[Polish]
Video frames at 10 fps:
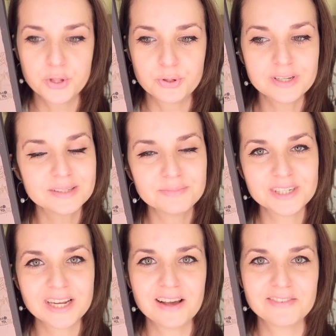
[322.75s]
No jestem
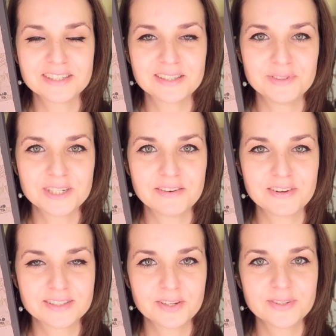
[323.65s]
ciekawa, jestem
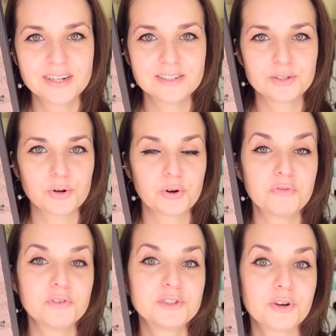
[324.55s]
ciekawa, co del Toro
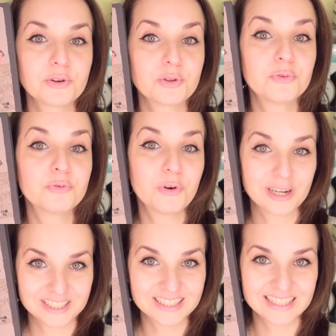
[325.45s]
wyciągnął
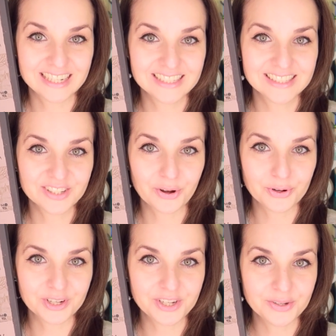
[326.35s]
właśnie z tej
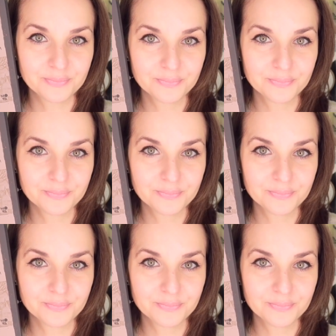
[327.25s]
historii.